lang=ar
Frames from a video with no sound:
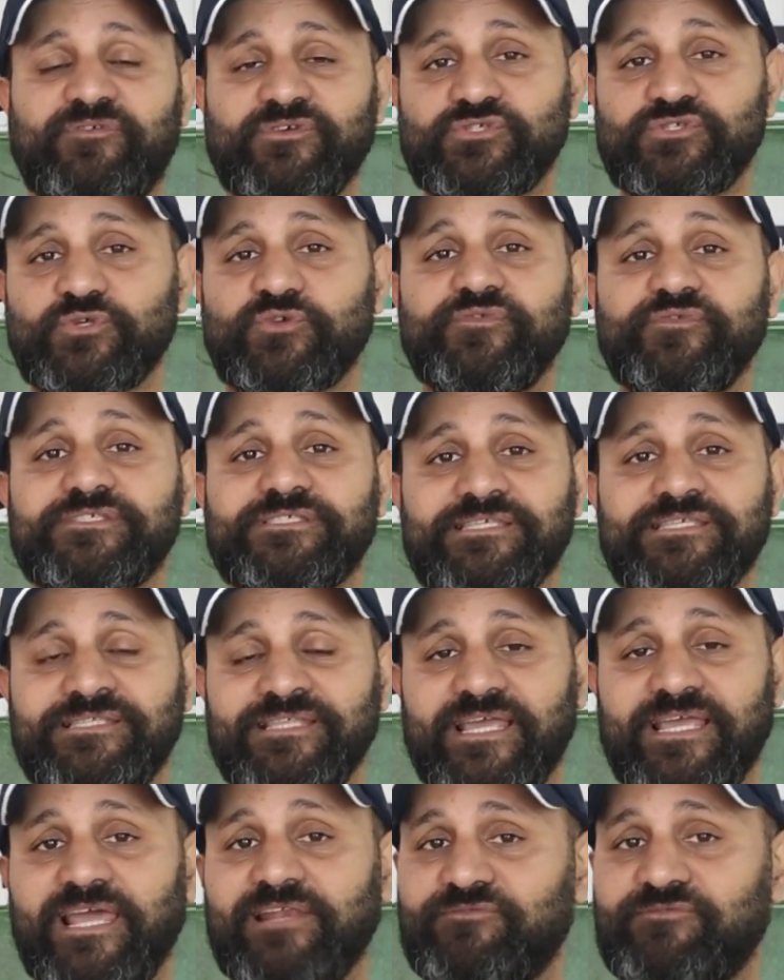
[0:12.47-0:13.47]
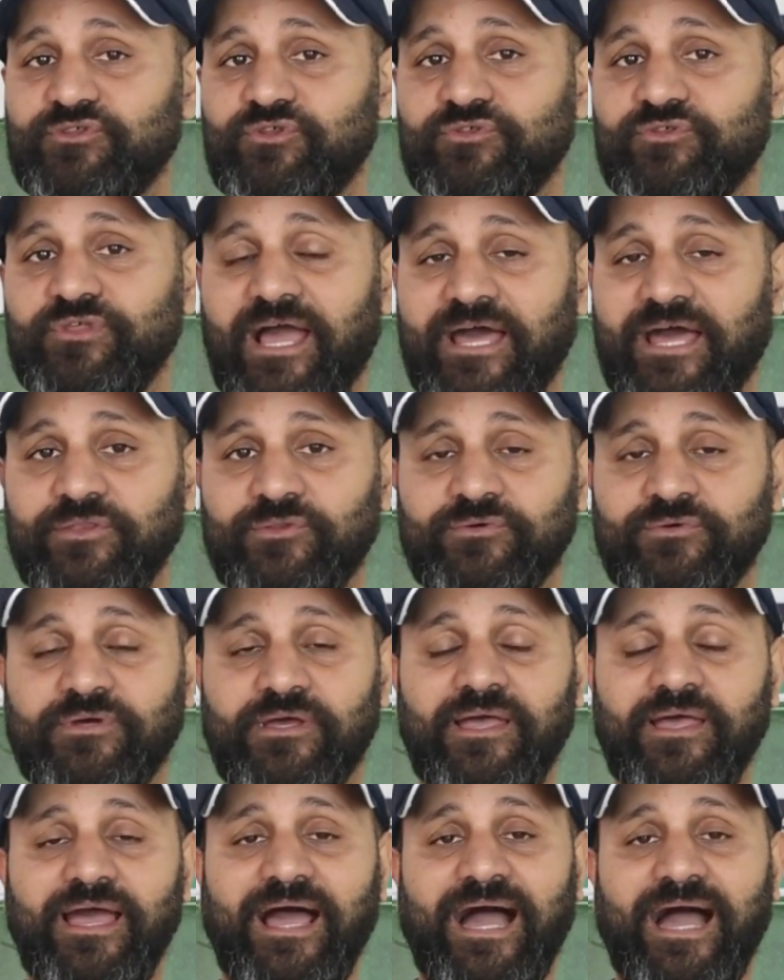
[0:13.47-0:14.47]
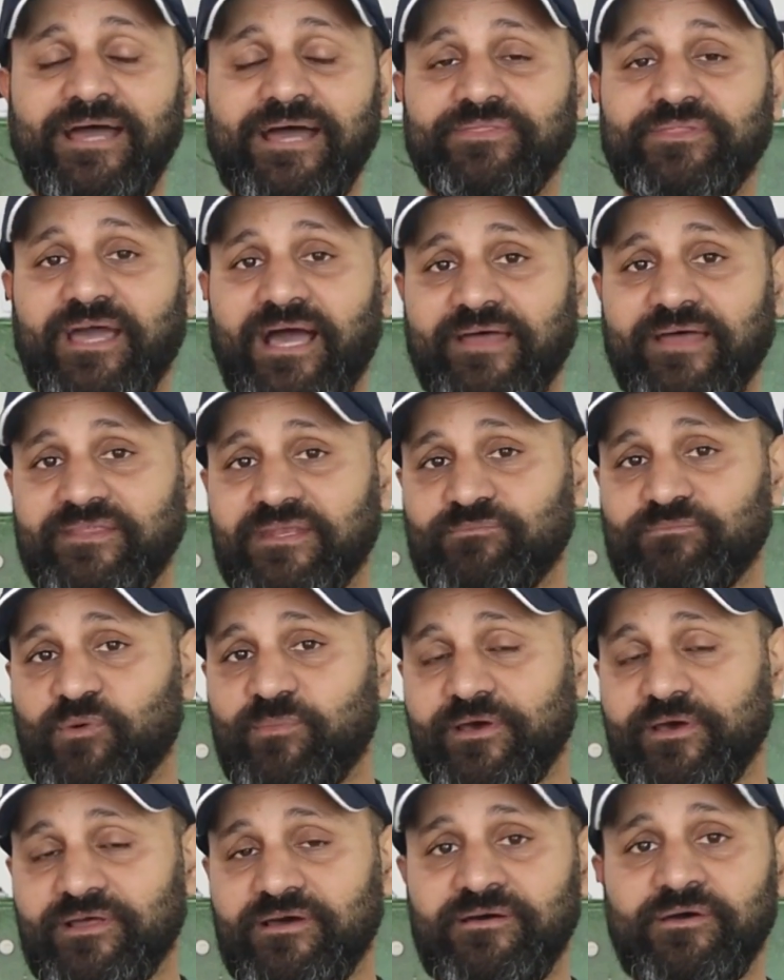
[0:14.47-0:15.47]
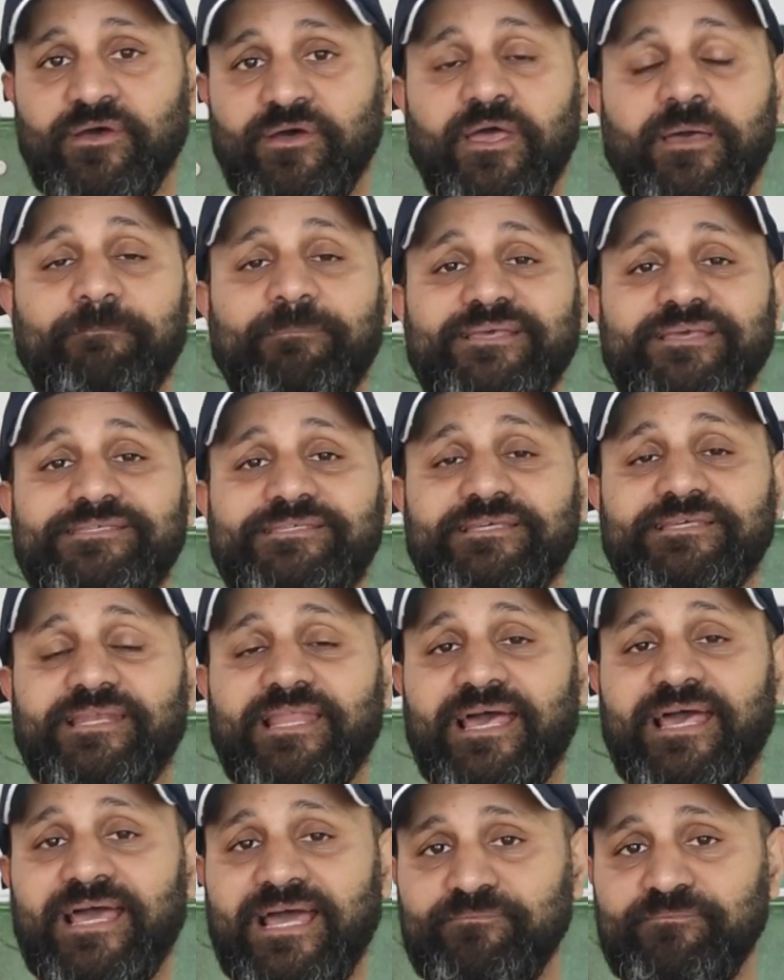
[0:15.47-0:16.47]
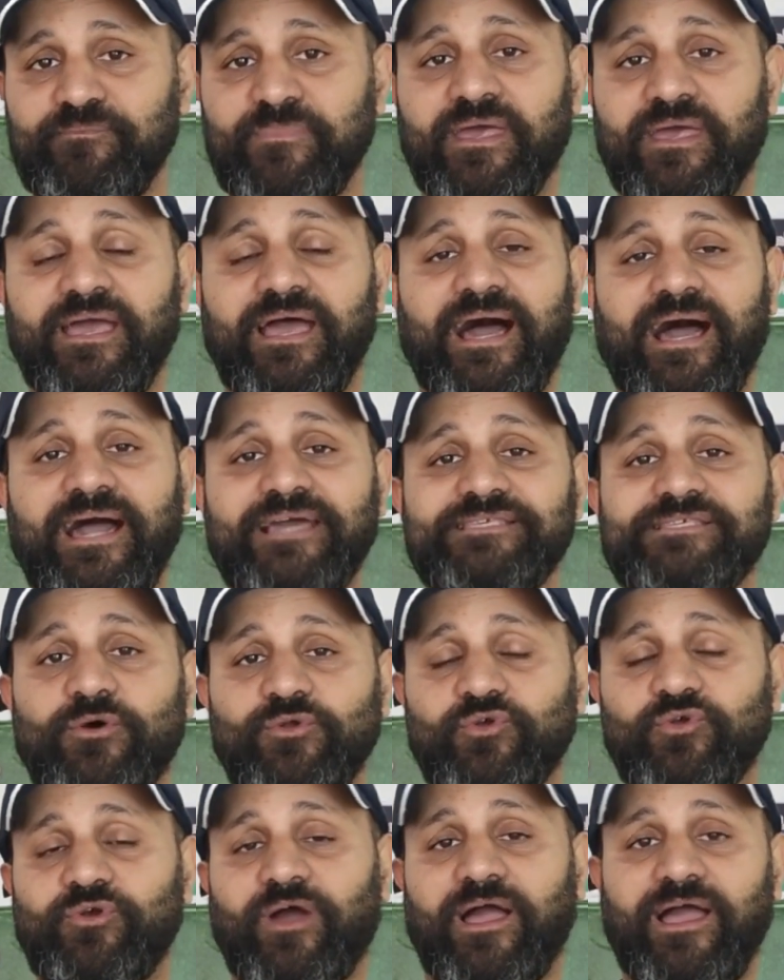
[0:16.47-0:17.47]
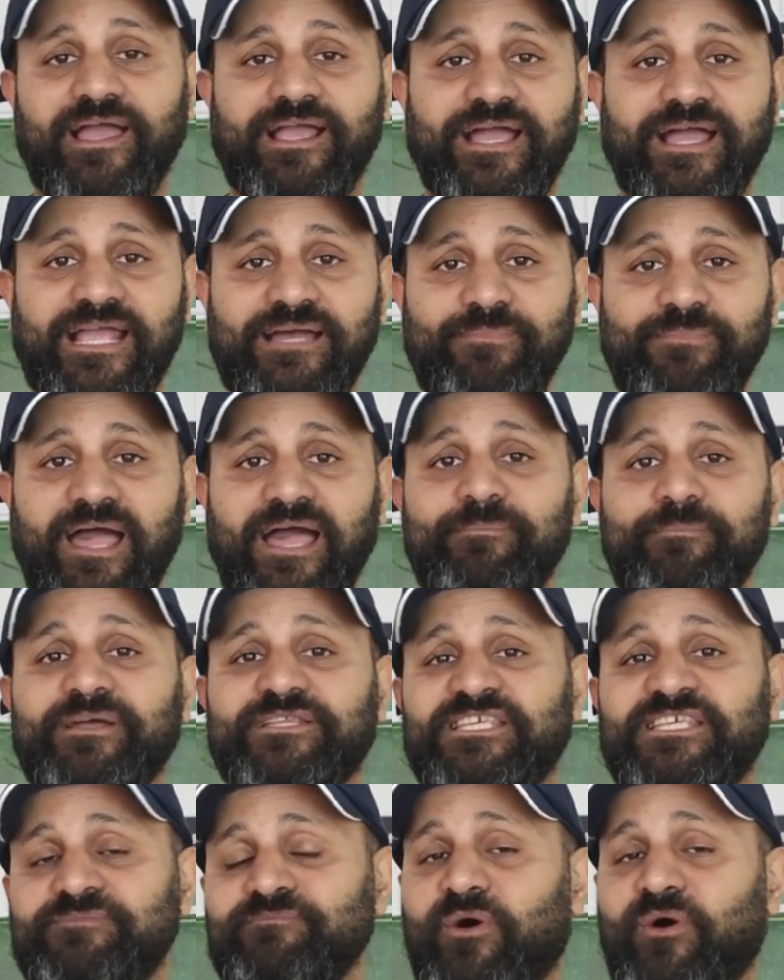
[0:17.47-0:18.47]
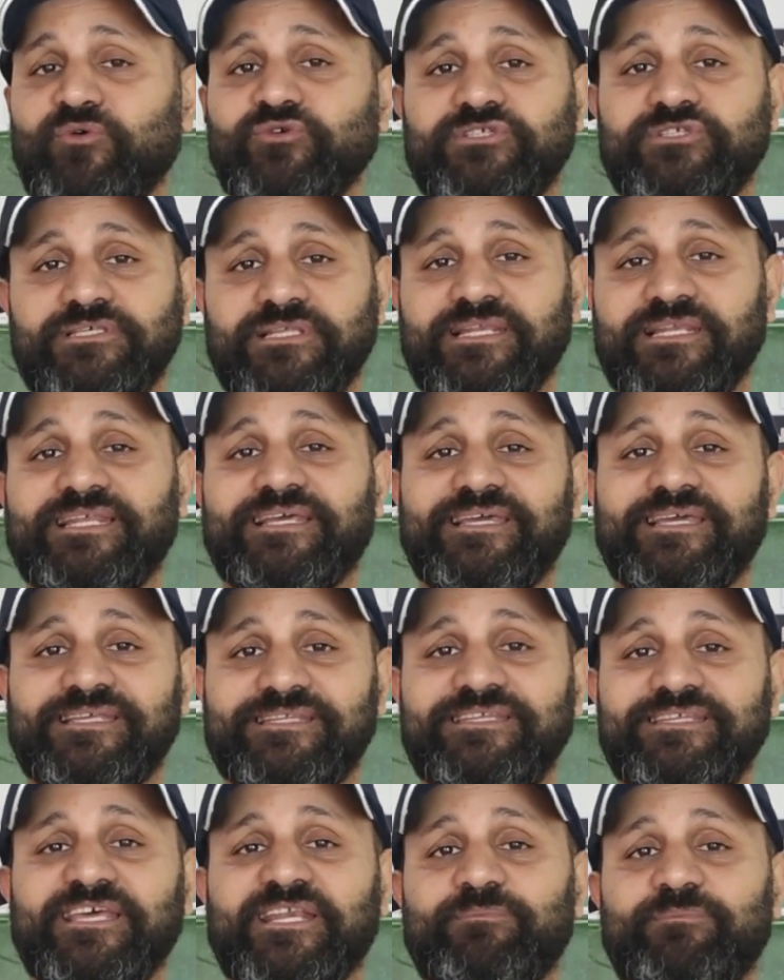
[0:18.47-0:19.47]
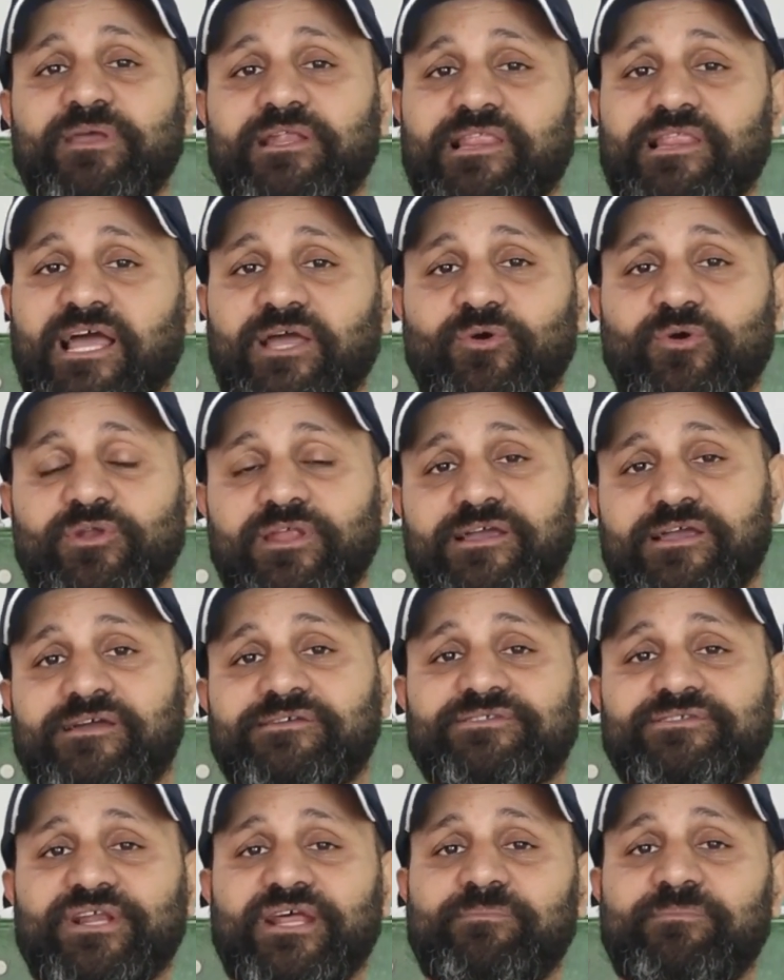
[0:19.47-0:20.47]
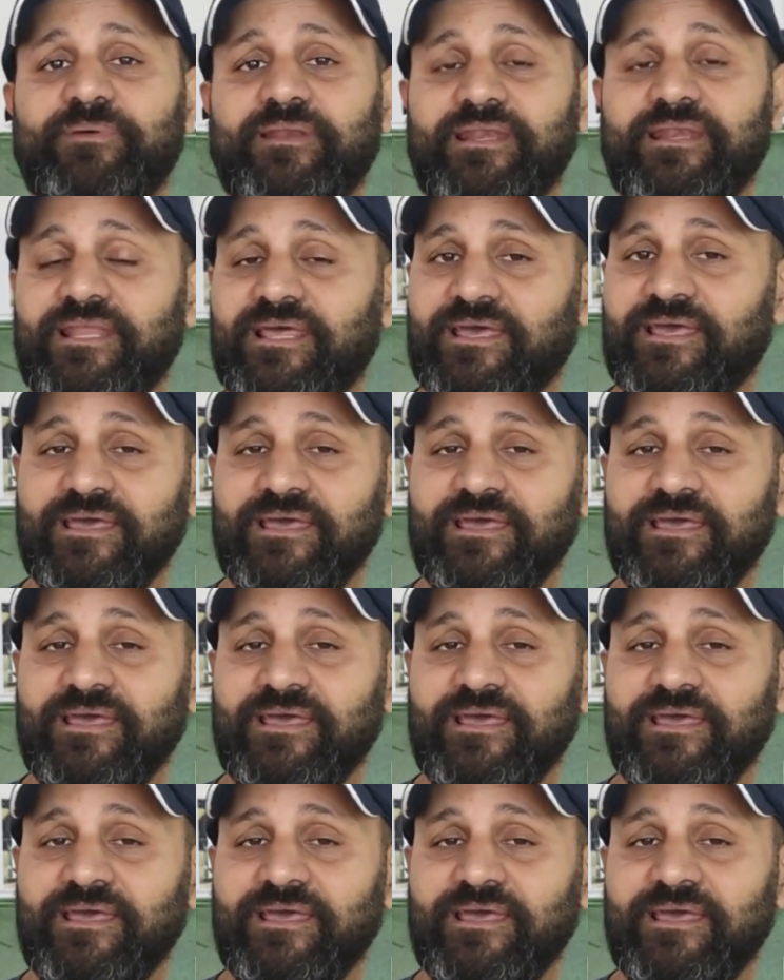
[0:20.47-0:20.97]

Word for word: في الظروف استثنائيه الفيديو ده عنه عن عن المباراه بس الاهم عايز اقول لكم حاجه يا جماعه ما تسمعوش اللي كتير بيطلع يقول لك اقتراب